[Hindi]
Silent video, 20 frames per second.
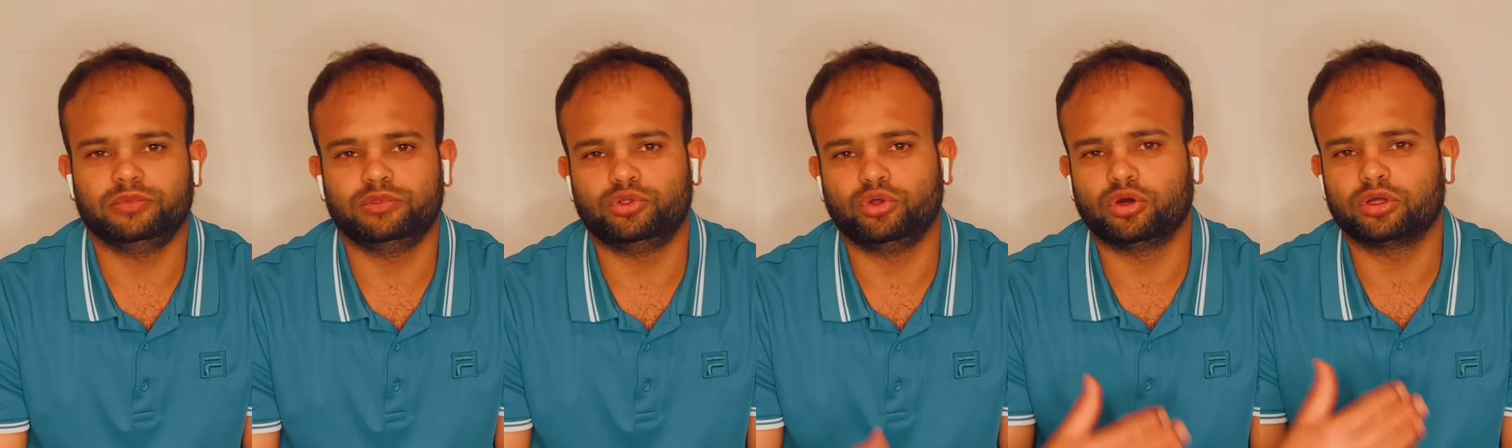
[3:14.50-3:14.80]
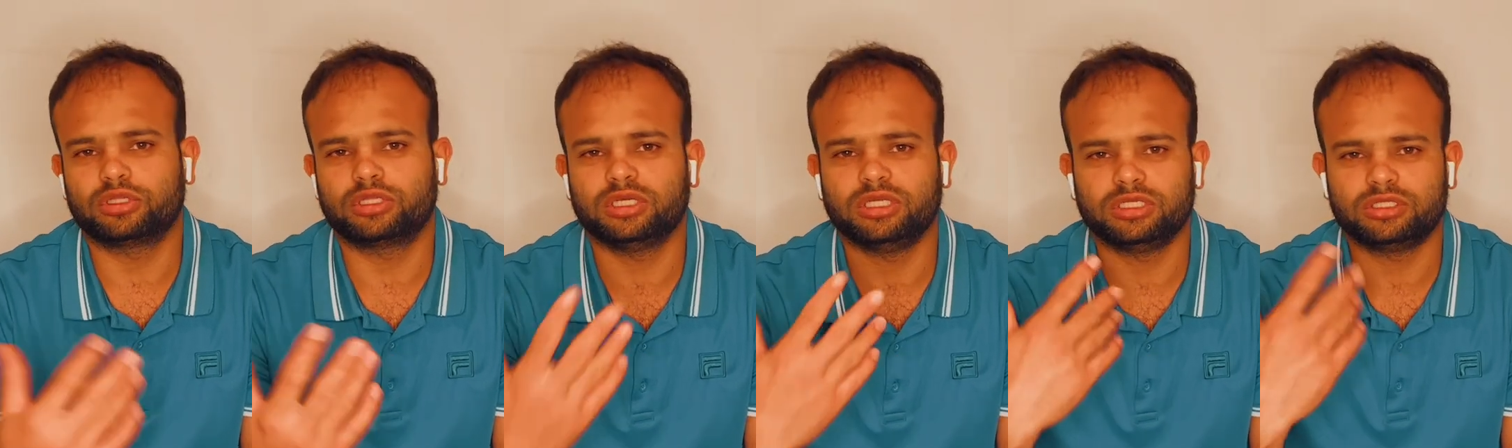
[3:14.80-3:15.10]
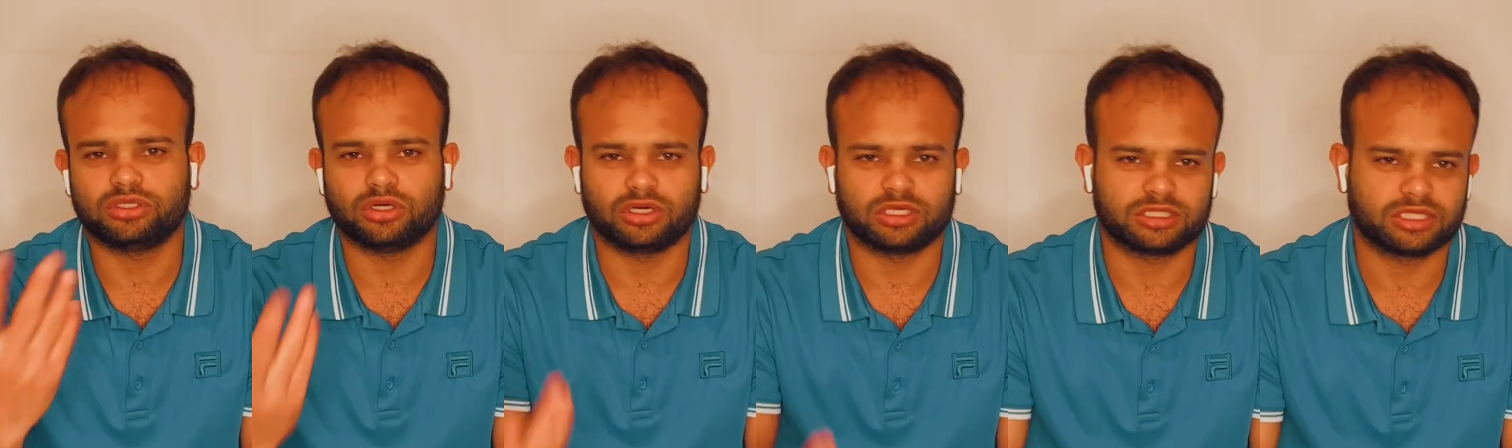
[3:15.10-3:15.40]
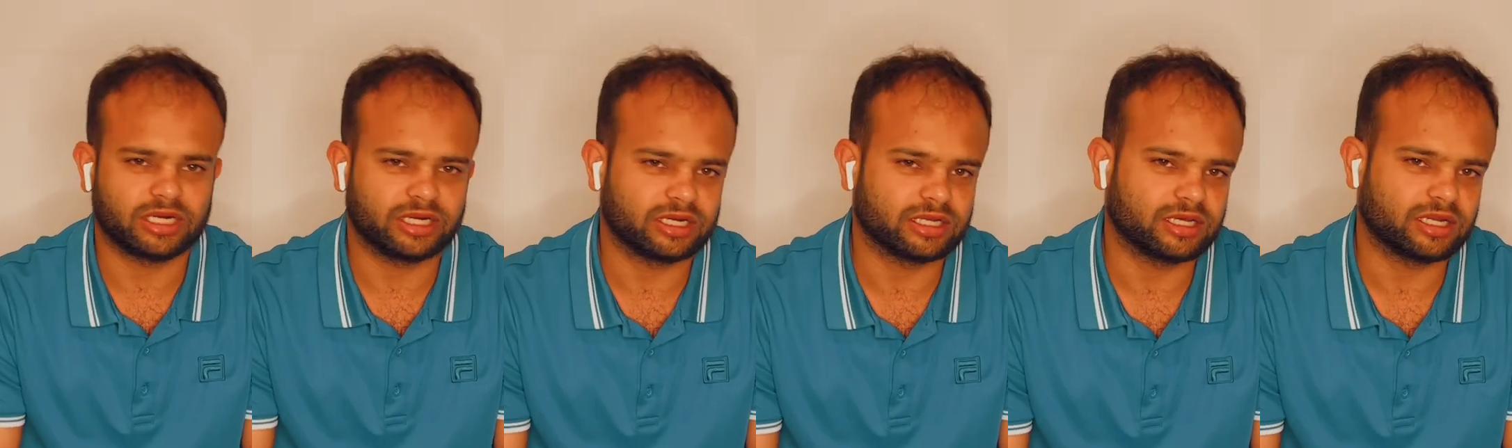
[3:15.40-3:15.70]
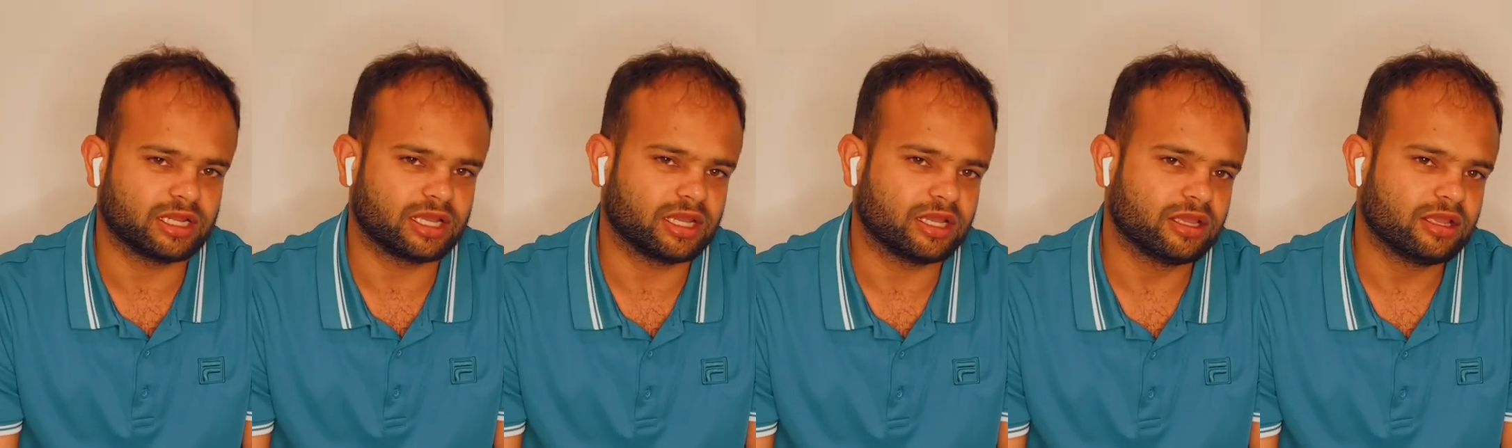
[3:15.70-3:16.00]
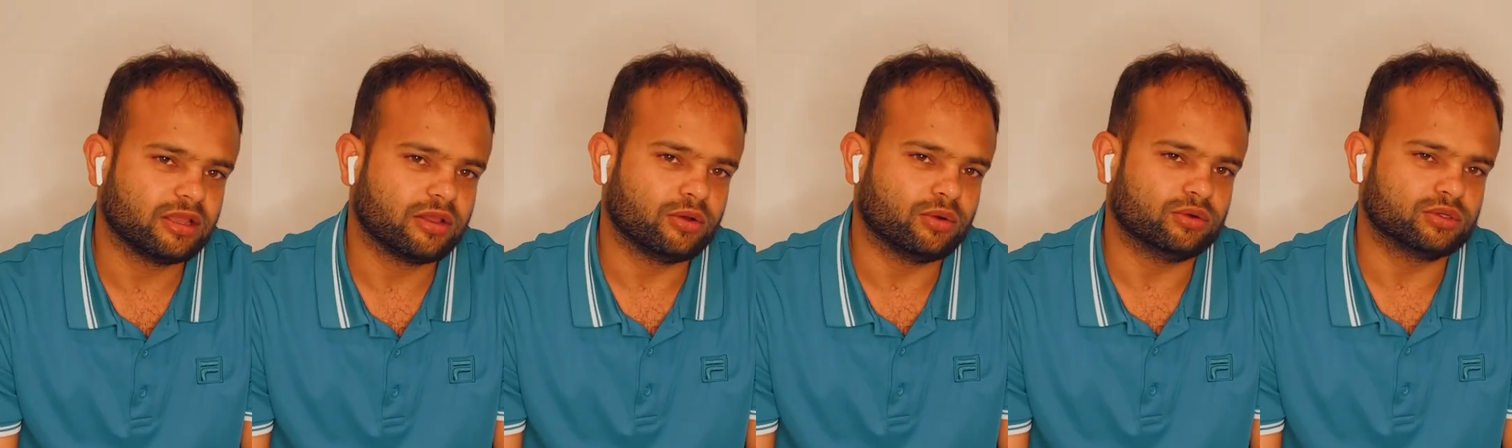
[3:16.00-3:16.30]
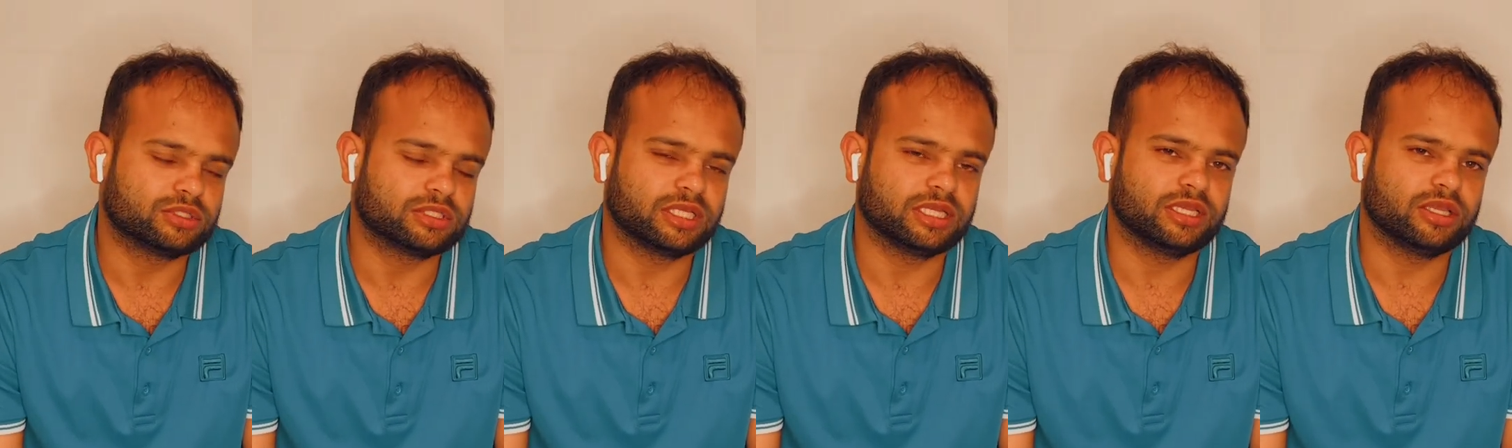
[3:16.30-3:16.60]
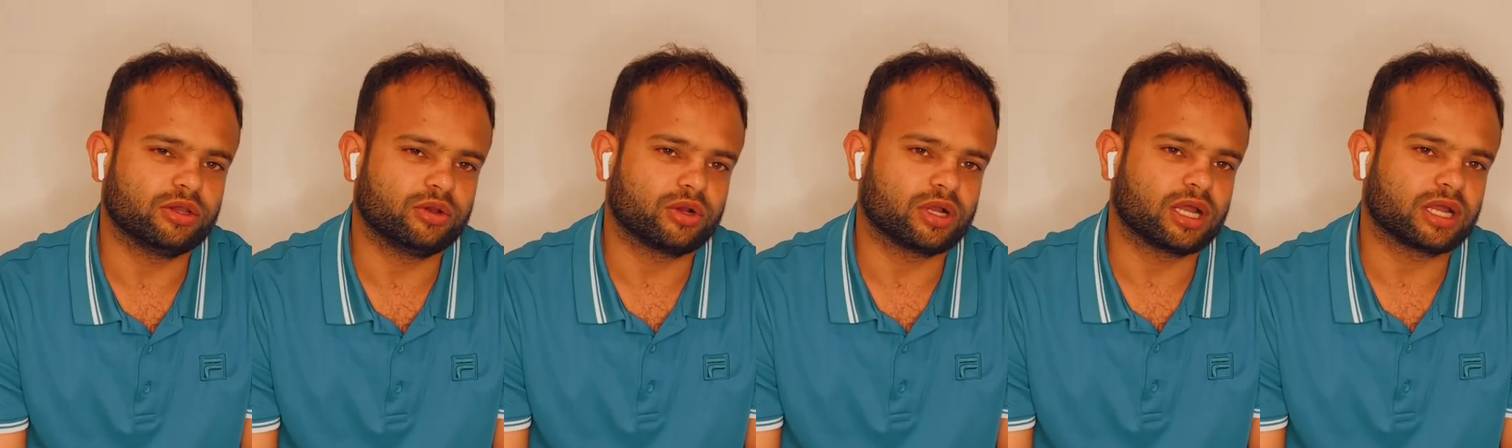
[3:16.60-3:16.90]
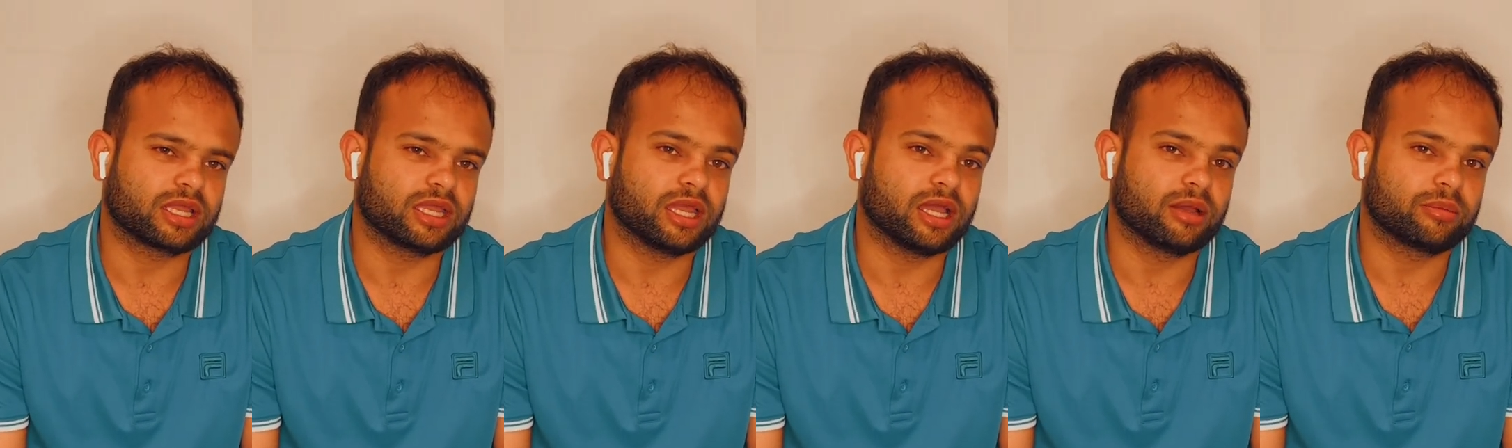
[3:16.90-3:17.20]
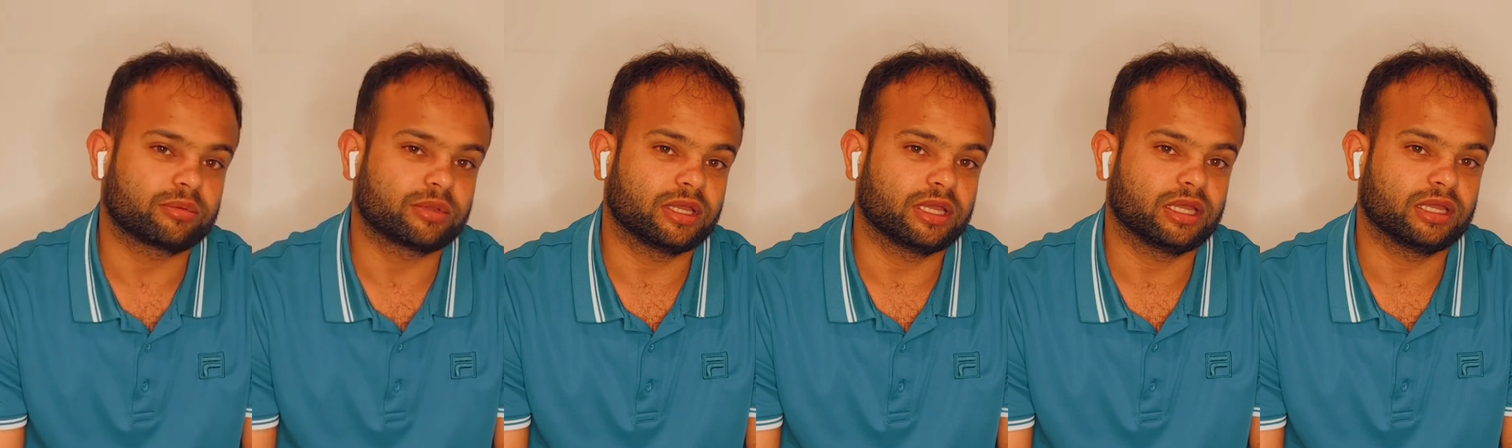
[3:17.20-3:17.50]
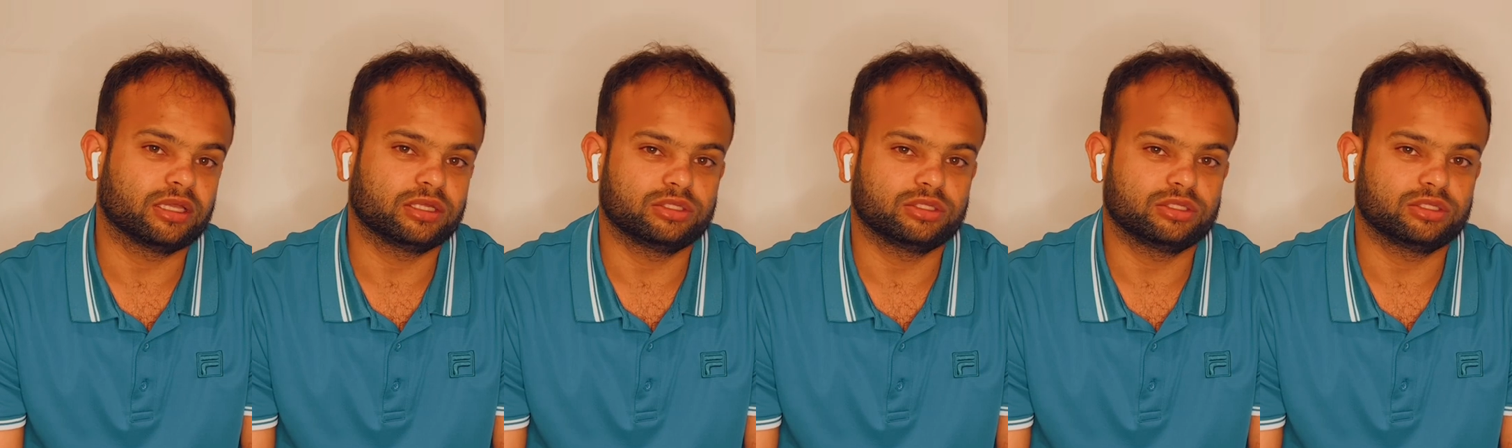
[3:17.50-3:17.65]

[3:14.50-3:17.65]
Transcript: दो तीन शॉर्ट्स ऐड करें उससे ये होगा कि आपके